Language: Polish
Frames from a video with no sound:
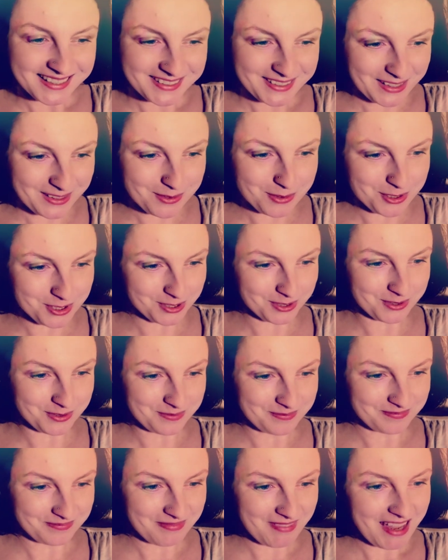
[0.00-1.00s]
Drakusiu,
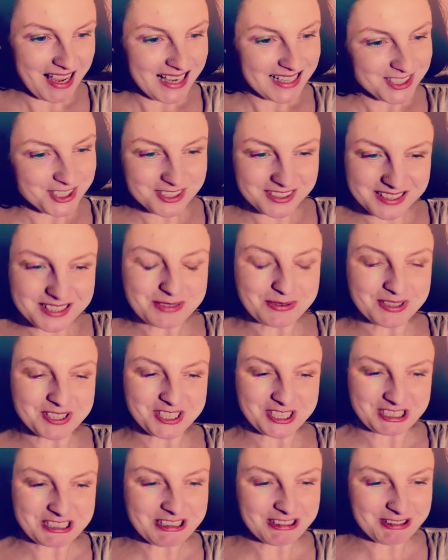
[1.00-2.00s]
czy ty
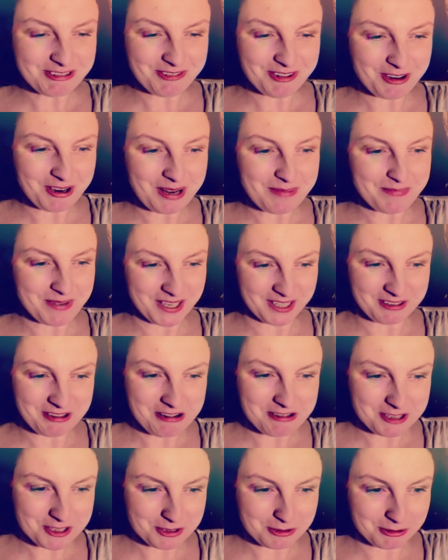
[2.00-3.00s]
słyszysz, co ty w ogóle
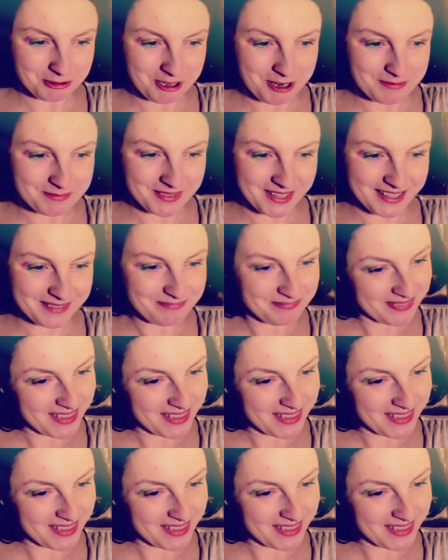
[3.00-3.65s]
pierdolisz tu do mnie?